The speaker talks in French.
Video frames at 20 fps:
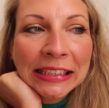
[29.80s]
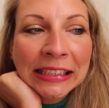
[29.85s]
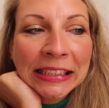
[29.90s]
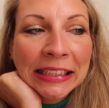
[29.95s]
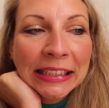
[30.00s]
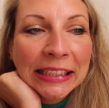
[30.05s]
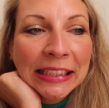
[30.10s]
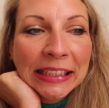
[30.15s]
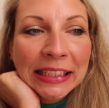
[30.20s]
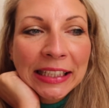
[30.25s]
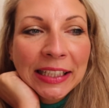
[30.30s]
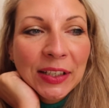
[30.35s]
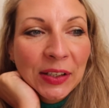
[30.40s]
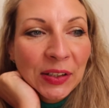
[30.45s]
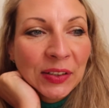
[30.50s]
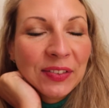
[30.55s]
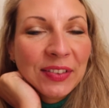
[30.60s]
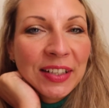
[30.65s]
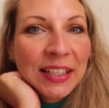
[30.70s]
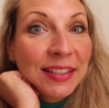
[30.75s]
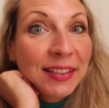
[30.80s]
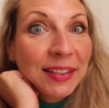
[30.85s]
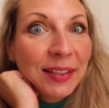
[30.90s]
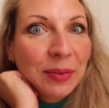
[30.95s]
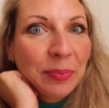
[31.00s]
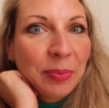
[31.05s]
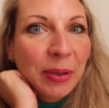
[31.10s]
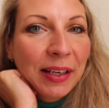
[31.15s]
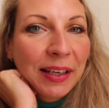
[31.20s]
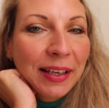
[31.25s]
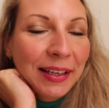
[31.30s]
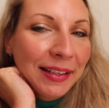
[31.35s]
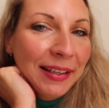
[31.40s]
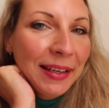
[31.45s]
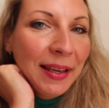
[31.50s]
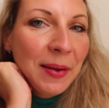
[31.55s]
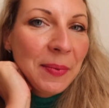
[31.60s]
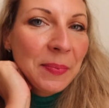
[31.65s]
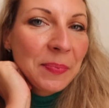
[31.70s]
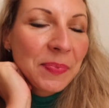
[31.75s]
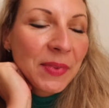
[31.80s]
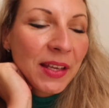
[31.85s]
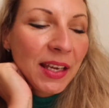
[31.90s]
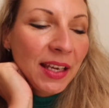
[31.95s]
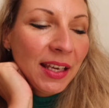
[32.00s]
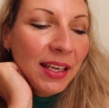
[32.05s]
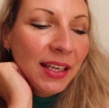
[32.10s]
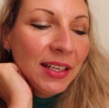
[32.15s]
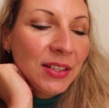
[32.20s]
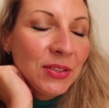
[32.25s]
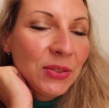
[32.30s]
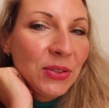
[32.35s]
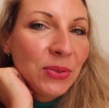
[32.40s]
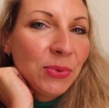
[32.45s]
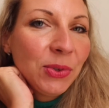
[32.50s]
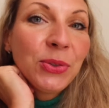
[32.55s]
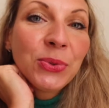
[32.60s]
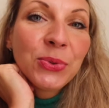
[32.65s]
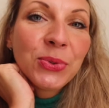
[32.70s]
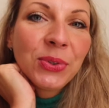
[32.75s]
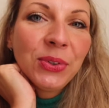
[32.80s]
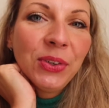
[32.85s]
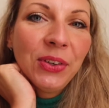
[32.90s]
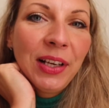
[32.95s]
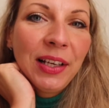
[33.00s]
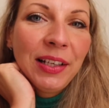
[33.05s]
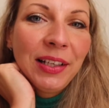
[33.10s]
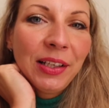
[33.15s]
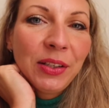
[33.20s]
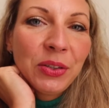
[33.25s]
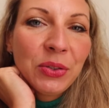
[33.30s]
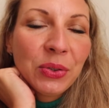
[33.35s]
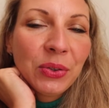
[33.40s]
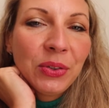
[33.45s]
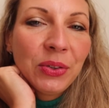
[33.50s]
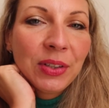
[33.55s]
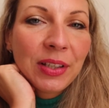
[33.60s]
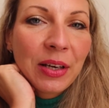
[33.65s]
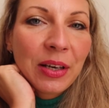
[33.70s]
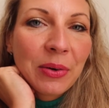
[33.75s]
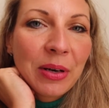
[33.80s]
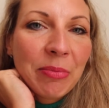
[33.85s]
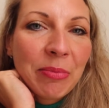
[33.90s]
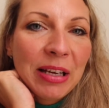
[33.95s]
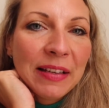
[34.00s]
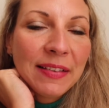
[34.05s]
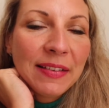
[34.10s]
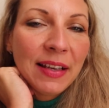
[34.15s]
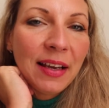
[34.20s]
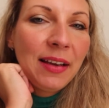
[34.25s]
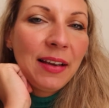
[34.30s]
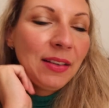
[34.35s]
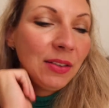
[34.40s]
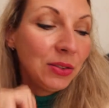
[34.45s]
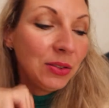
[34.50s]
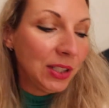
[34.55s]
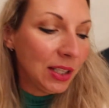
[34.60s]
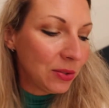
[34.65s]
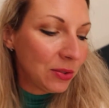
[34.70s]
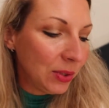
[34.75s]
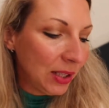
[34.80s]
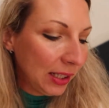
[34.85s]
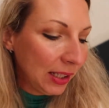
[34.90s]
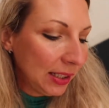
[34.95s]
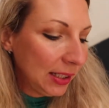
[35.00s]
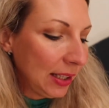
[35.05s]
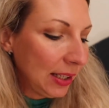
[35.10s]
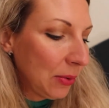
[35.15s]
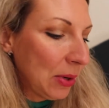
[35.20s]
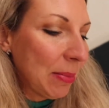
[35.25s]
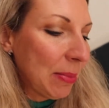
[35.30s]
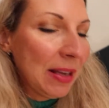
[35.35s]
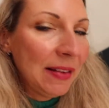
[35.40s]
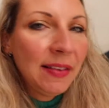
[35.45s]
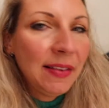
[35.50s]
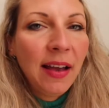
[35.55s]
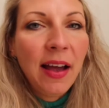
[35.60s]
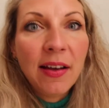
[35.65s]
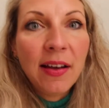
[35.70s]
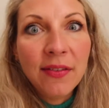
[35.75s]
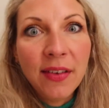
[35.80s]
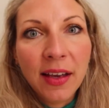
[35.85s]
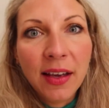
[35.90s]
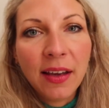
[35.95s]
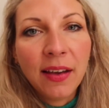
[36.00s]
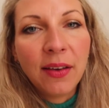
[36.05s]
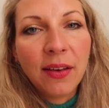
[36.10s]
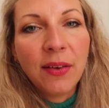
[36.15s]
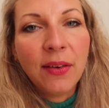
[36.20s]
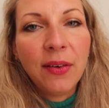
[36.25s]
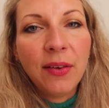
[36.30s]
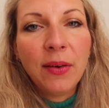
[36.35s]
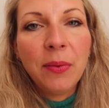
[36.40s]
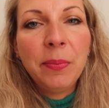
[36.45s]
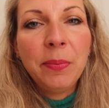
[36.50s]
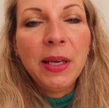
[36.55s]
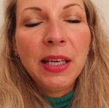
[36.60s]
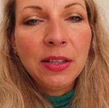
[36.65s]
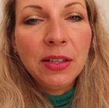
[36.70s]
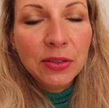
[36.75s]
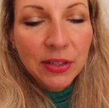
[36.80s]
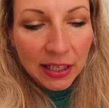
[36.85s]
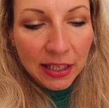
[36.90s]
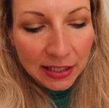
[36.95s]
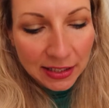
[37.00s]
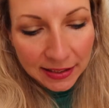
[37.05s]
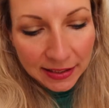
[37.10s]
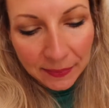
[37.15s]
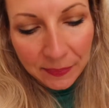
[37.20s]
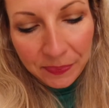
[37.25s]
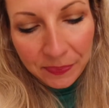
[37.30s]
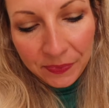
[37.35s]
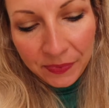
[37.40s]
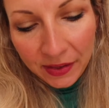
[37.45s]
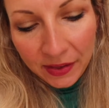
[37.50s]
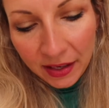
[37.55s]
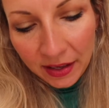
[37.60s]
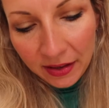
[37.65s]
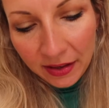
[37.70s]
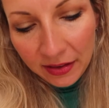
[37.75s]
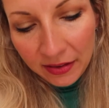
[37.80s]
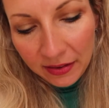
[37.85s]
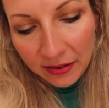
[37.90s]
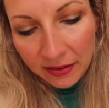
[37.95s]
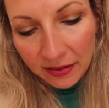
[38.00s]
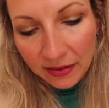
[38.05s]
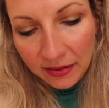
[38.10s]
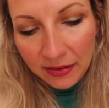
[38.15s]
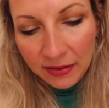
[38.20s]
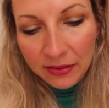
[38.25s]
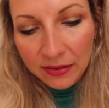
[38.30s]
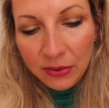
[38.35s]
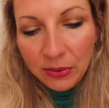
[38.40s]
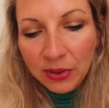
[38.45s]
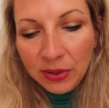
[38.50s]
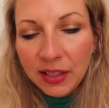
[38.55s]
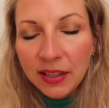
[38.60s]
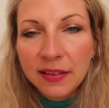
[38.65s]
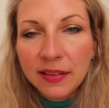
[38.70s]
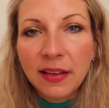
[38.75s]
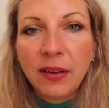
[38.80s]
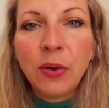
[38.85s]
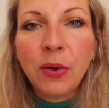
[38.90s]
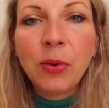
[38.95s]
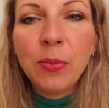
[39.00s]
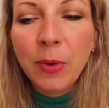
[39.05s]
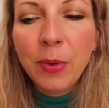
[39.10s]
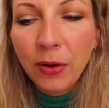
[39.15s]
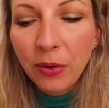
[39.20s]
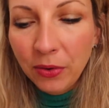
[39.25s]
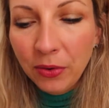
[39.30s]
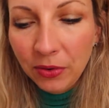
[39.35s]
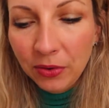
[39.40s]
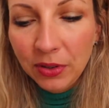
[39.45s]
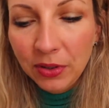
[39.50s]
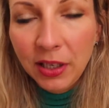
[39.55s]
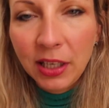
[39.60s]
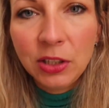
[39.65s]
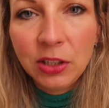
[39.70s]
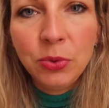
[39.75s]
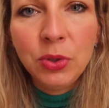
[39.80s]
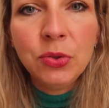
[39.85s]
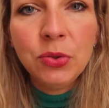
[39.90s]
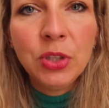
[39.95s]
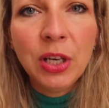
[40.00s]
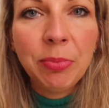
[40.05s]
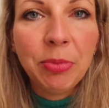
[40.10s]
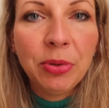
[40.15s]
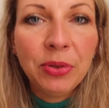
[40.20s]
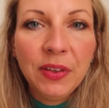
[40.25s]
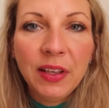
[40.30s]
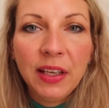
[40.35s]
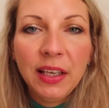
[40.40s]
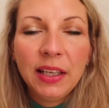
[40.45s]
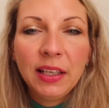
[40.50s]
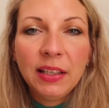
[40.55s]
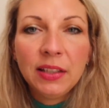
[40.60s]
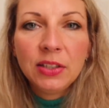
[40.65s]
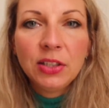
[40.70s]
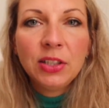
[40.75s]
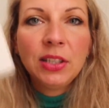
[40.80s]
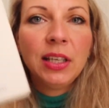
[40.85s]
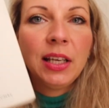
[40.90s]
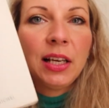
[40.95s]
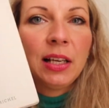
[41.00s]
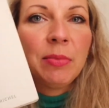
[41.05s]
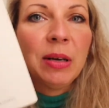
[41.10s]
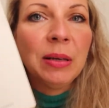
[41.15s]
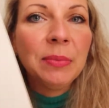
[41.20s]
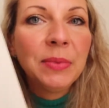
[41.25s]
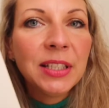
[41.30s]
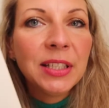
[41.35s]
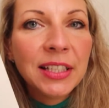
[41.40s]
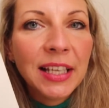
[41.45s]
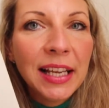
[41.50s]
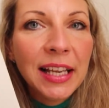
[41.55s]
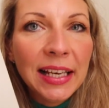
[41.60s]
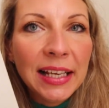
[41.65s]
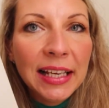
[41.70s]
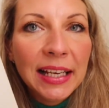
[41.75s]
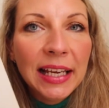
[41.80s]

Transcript: on va essayer de ne pas craquer et je suis toujours dans la lecture de Kawabata, de Yasunari Kawabata avec Pays de Neige. Euh, donc, qui est un roman euh, traduit du japonais chez Albin Michel,